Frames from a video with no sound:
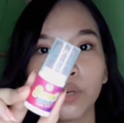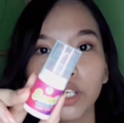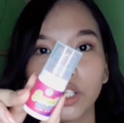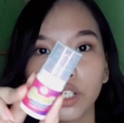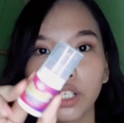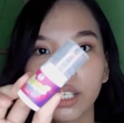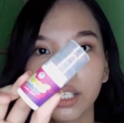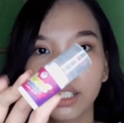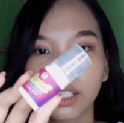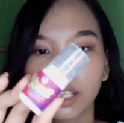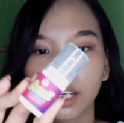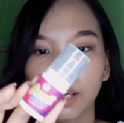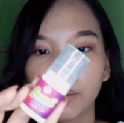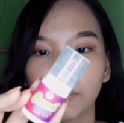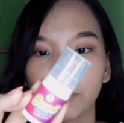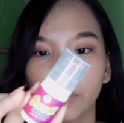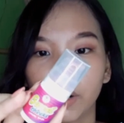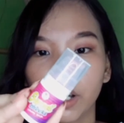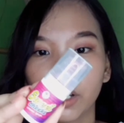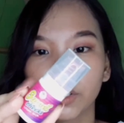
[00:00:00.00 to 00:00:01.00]
Sweet Cheeks
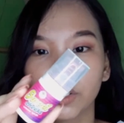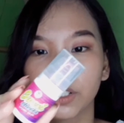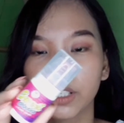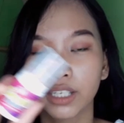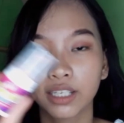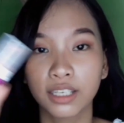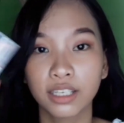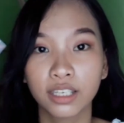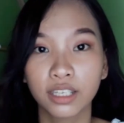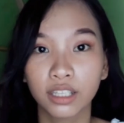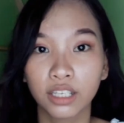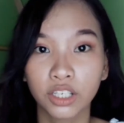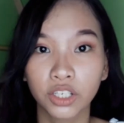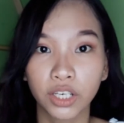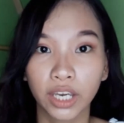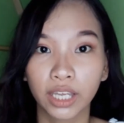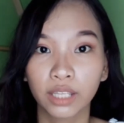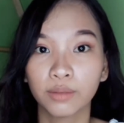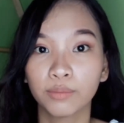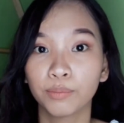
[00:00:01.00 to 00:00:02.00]
Cream Blush. This is in the
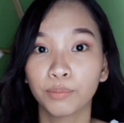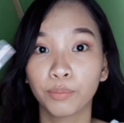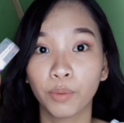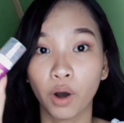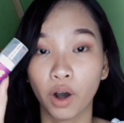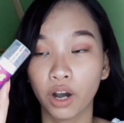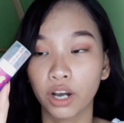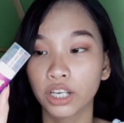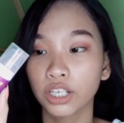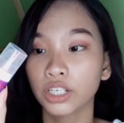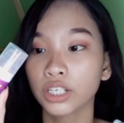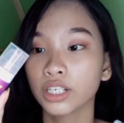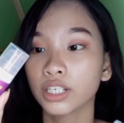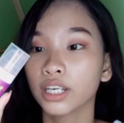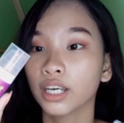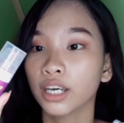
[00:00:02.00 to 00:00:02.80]
shade Posh.